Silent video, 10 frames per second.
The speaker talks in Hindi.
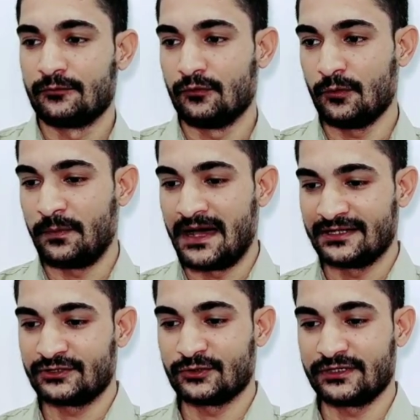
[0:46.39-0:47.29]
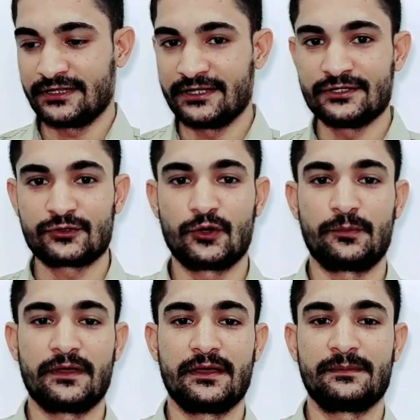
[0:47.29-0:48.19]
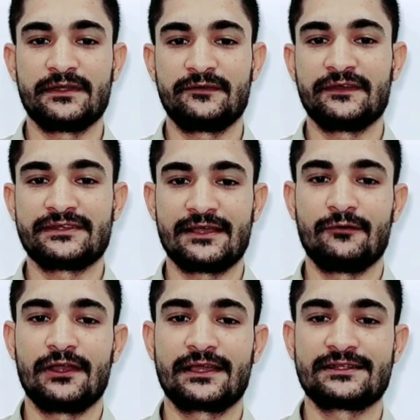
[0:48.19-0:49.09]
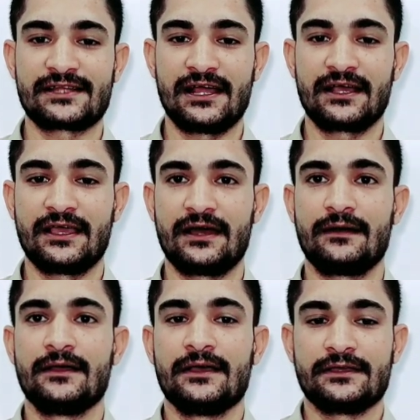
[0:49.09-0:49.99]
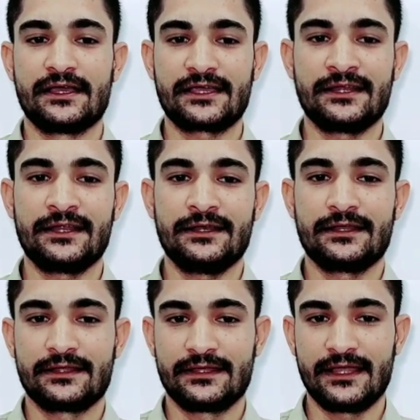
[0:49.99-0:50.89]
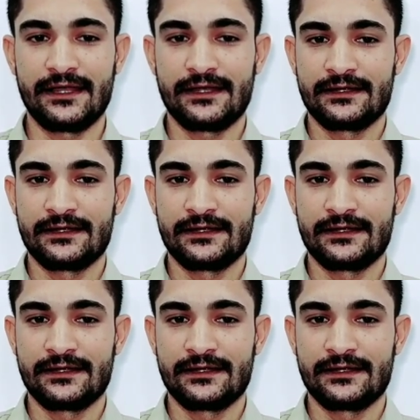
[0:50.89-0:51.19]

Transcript: वो 500 से 300 रुपए अपनी फ़ीस है वो लेके चला गया यकीनन ये